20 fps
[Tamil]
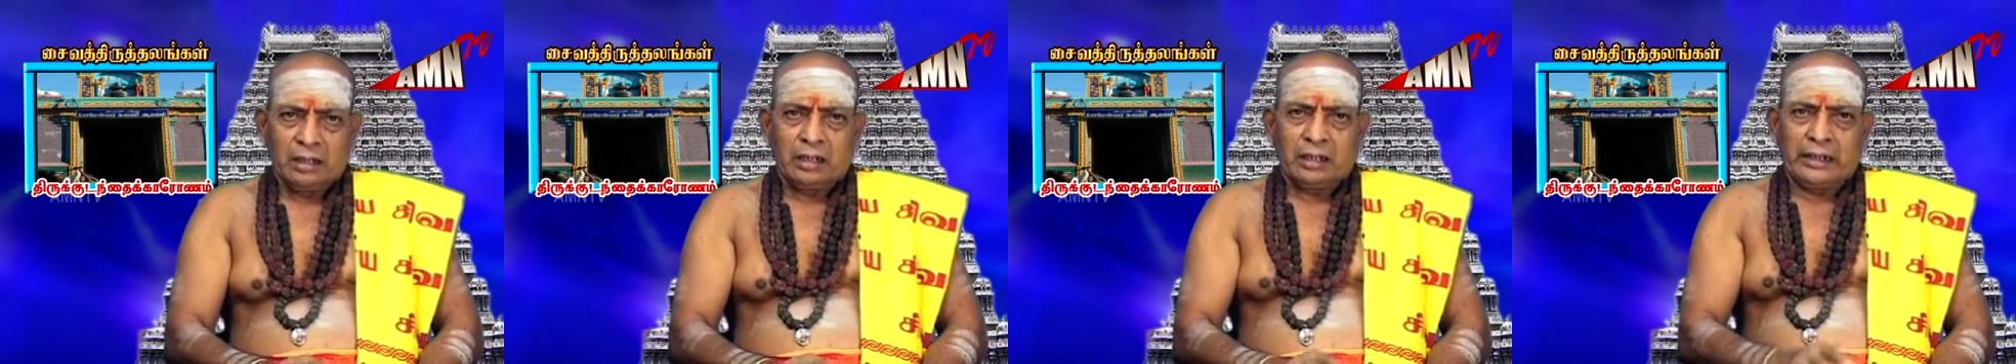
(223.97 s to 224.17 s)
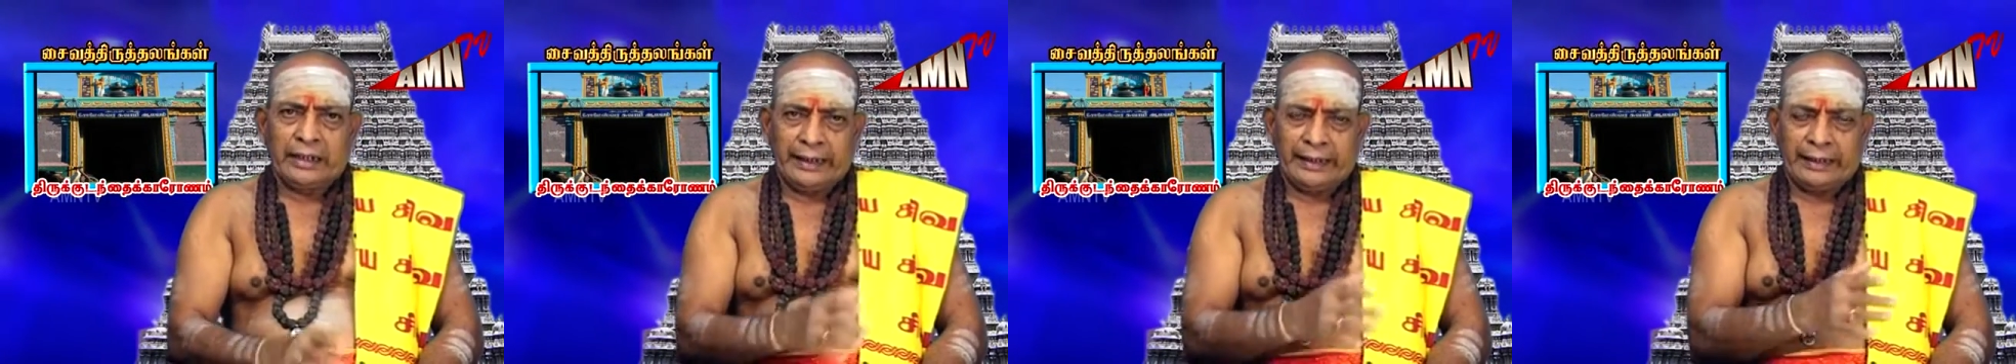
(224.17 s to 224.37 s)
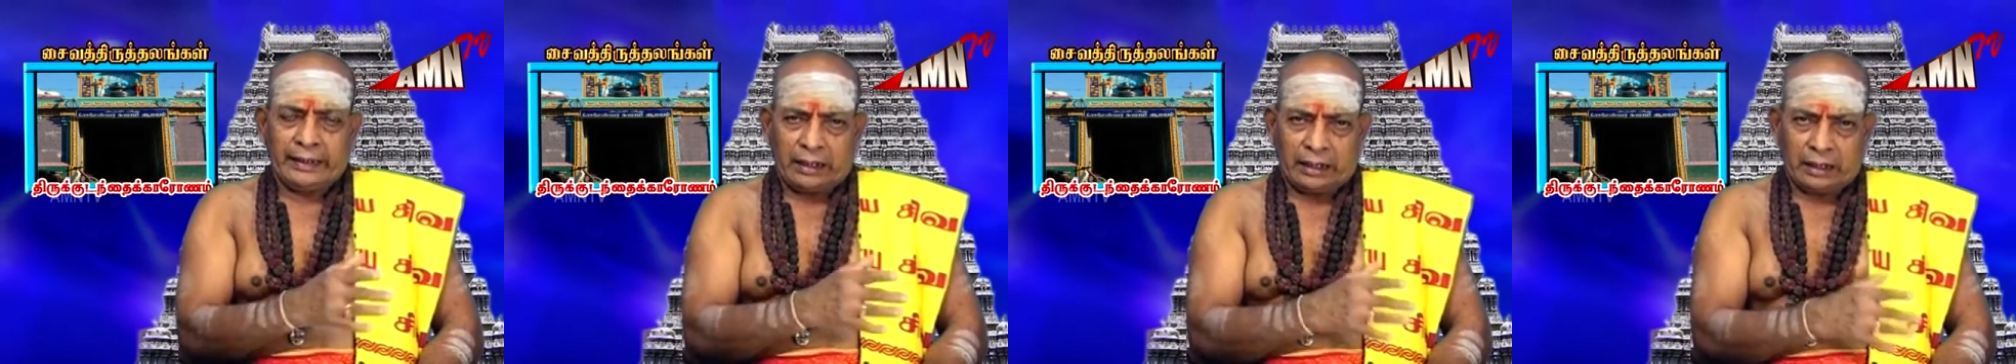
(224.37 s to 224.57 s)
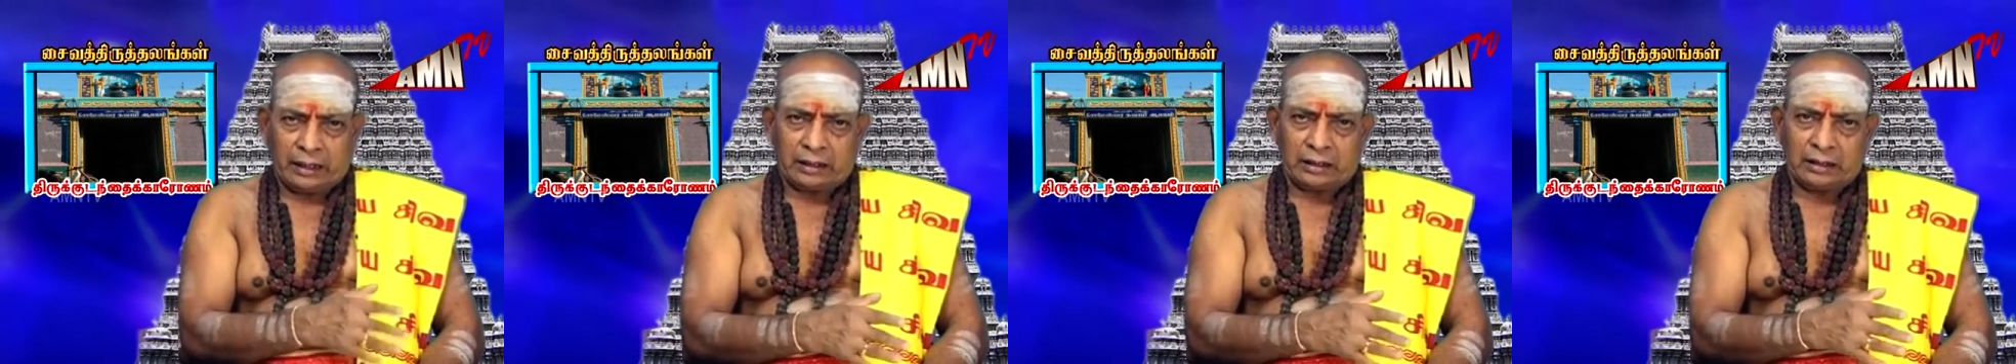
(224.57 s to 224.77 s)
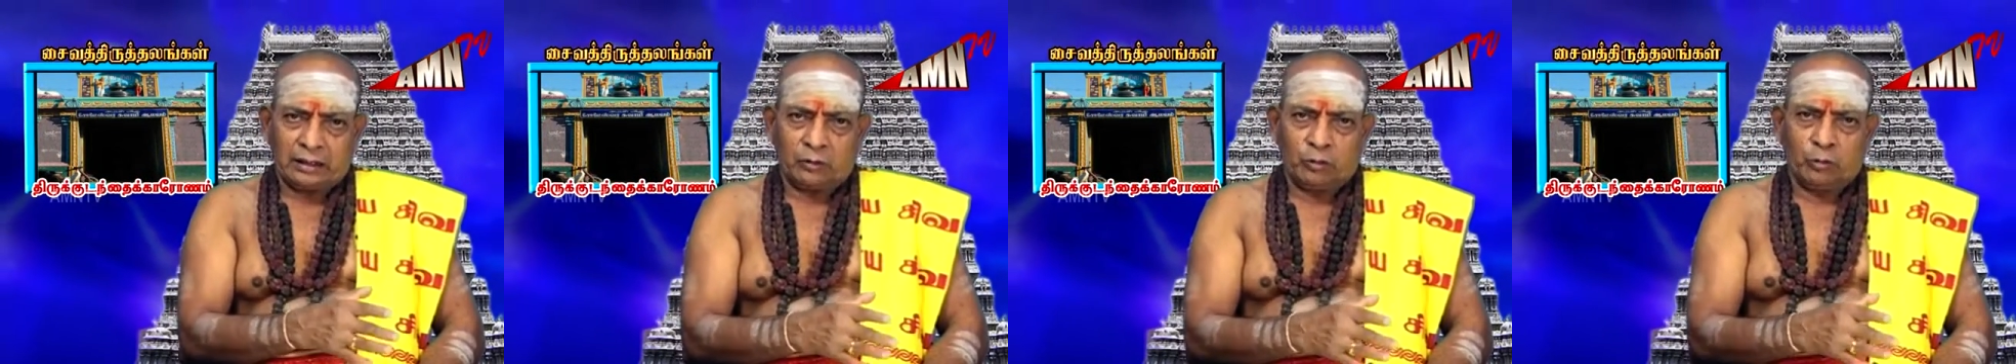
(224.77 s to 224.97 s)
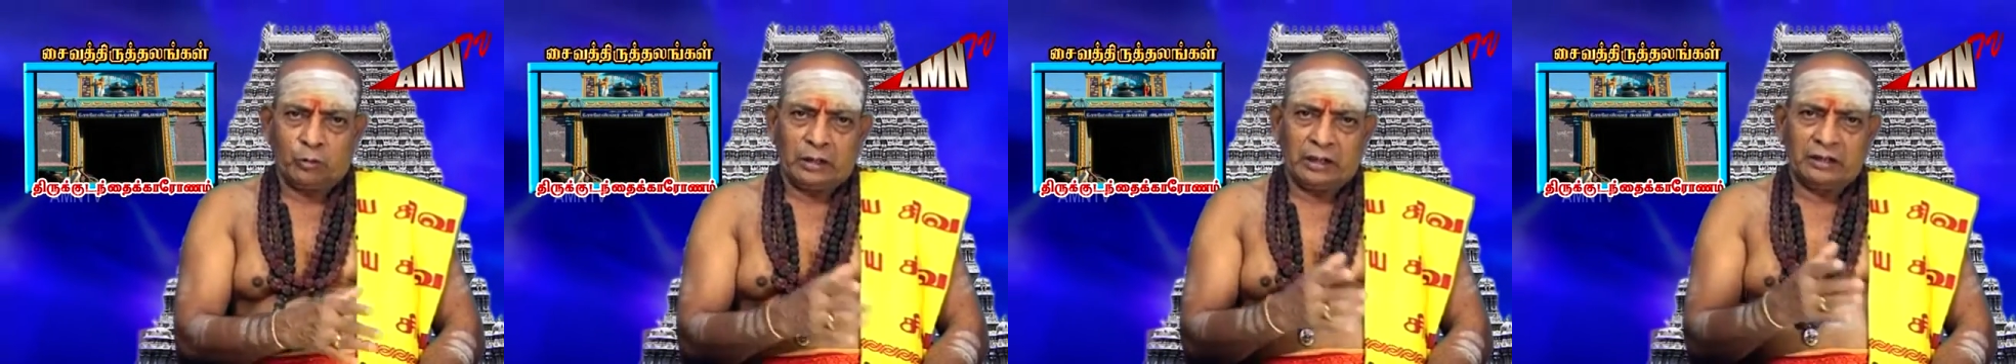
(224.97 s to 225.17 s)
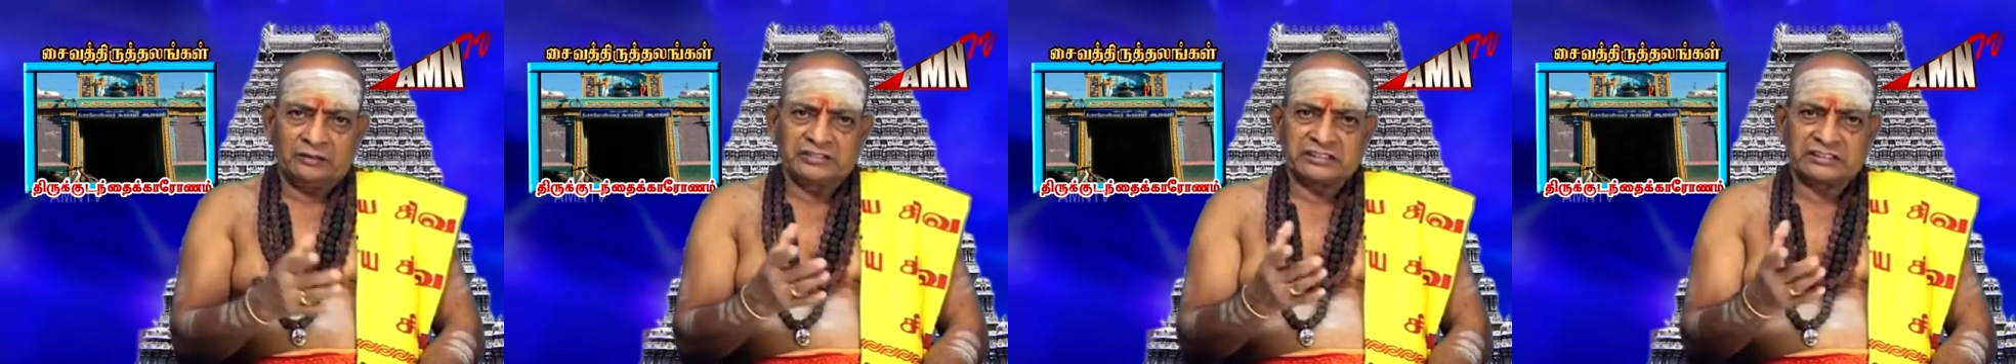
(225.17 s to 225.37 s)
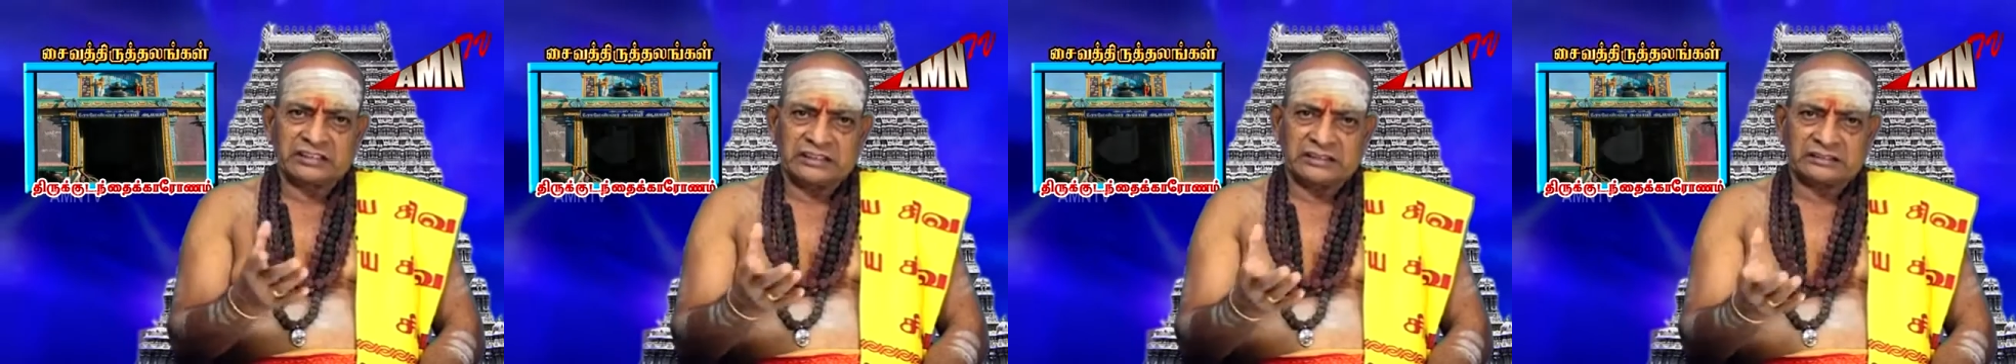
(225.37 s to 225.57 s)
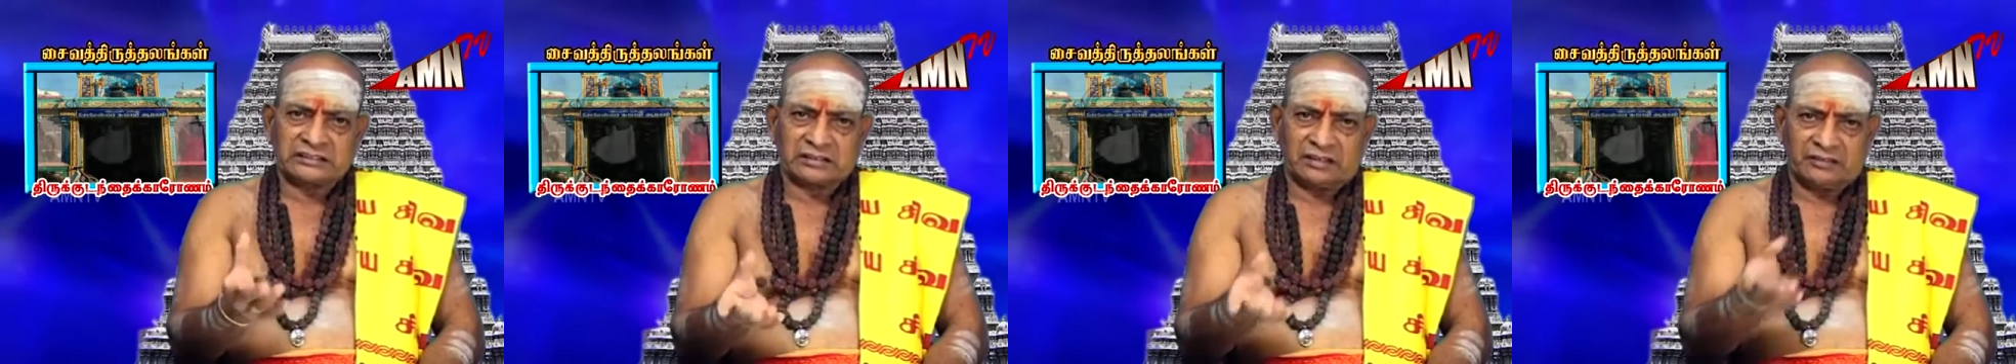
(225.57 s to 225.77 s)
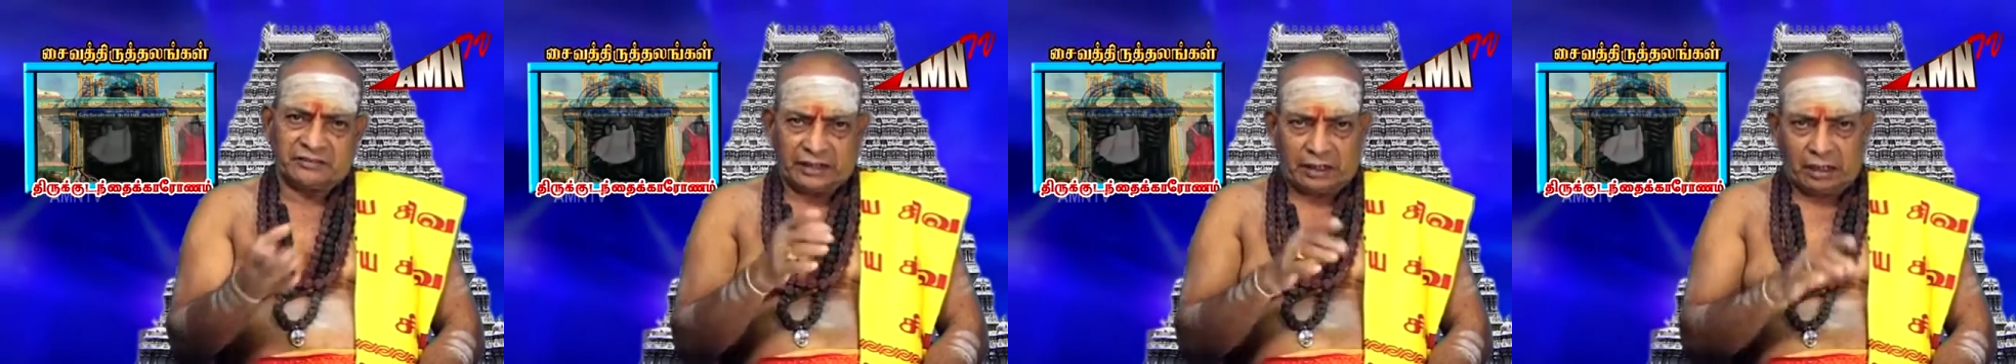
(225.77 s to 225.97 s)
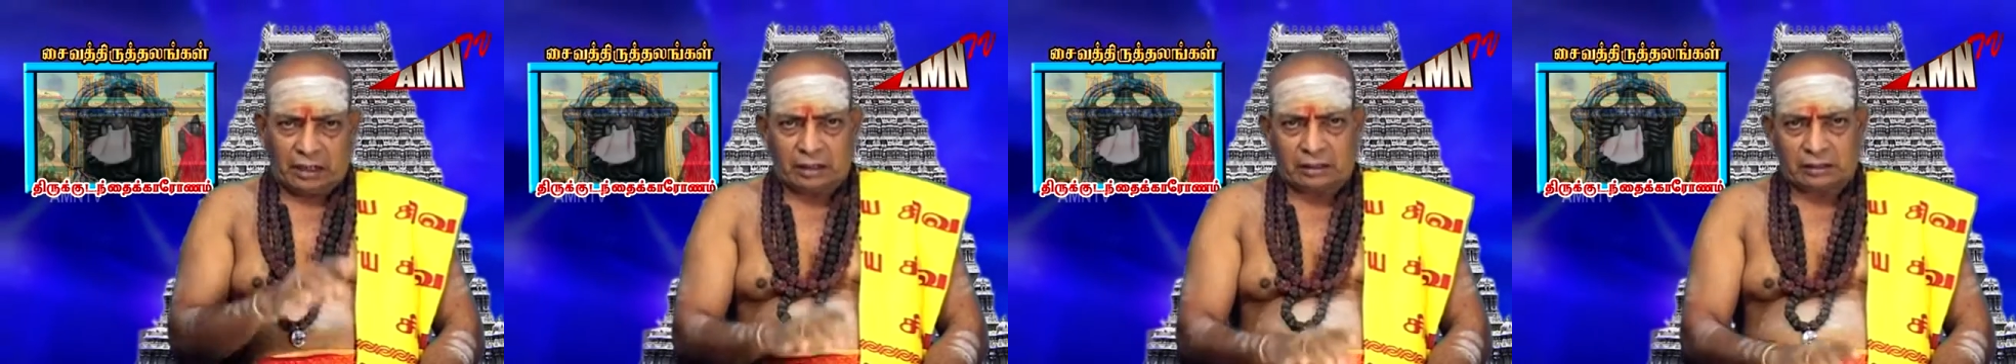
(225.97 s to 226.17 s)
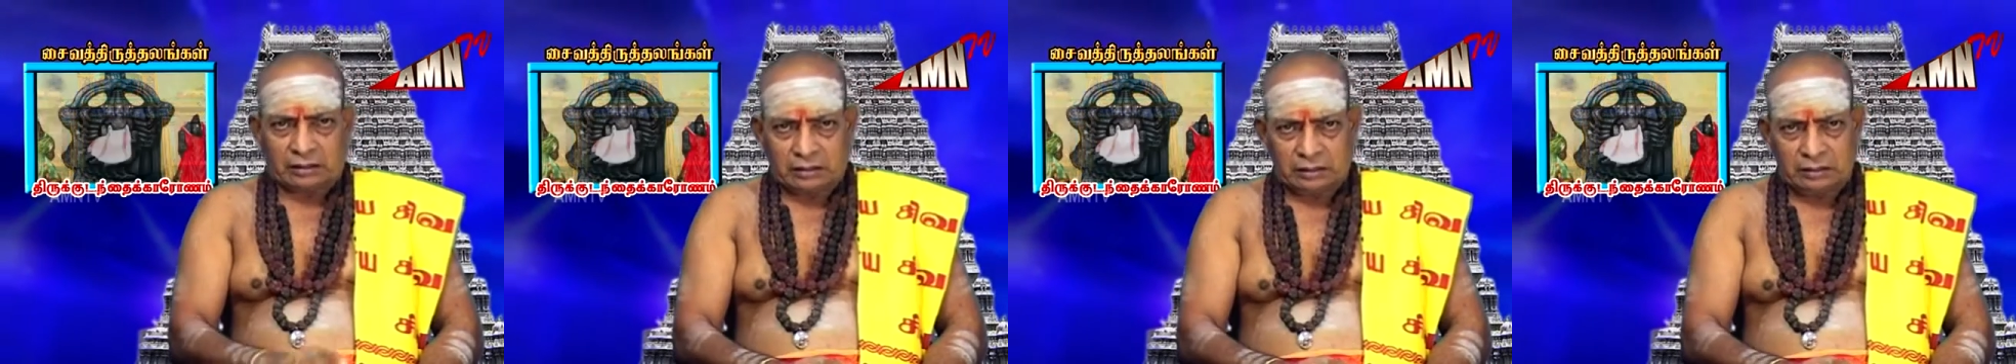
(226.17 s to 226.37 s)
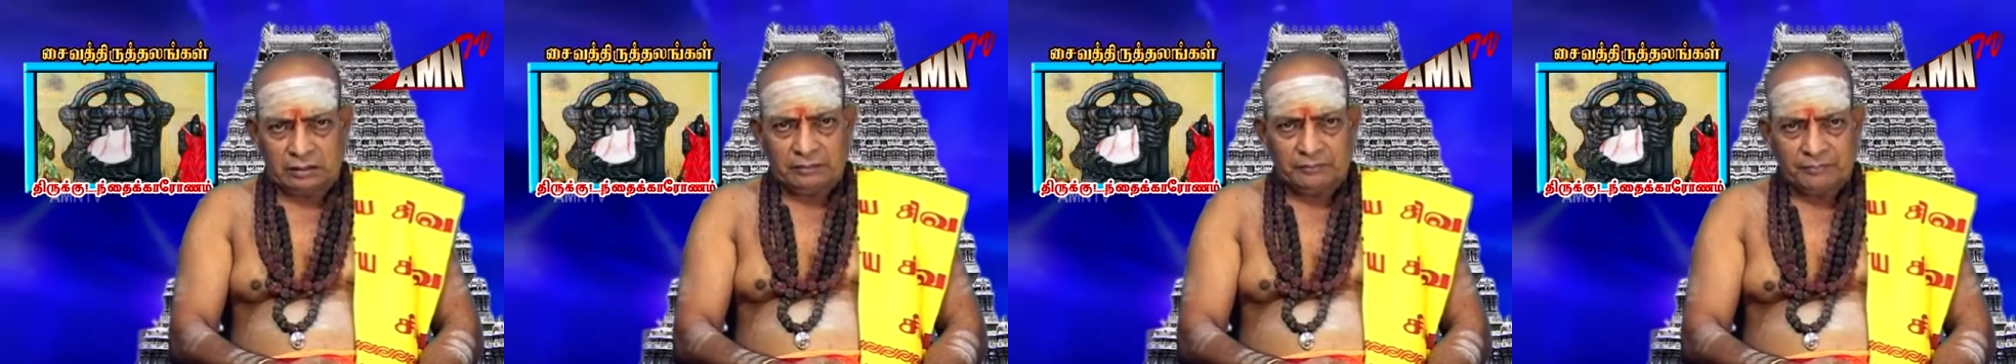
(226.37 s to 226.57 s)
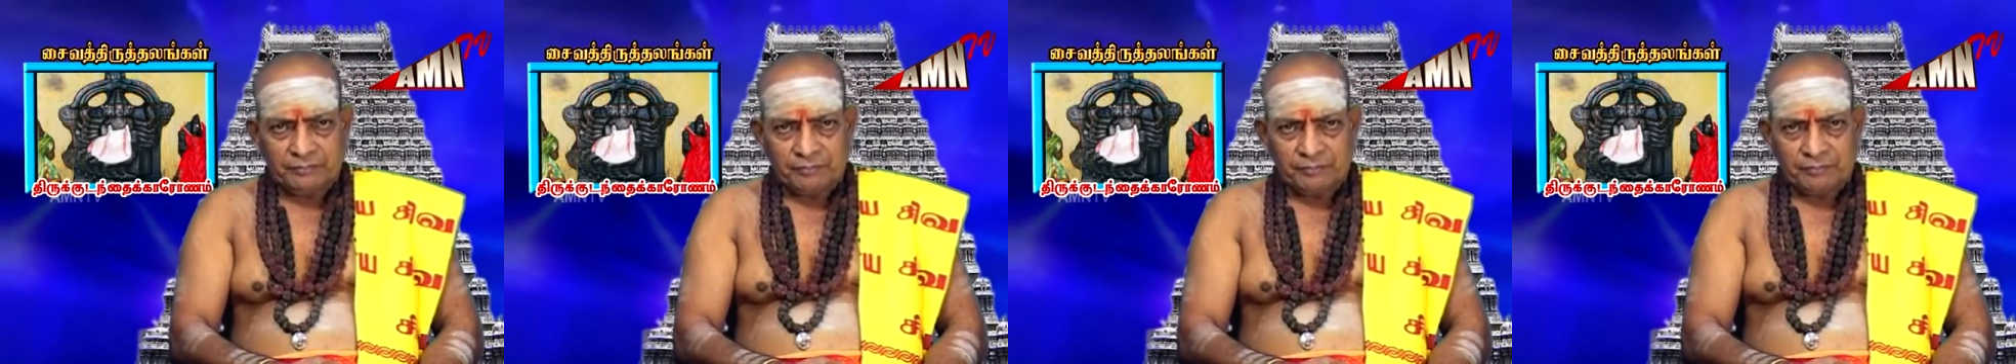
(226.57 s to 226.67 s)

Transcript: இங்கே நடக்கக்கூடிய விசேஷ விழாக்கள்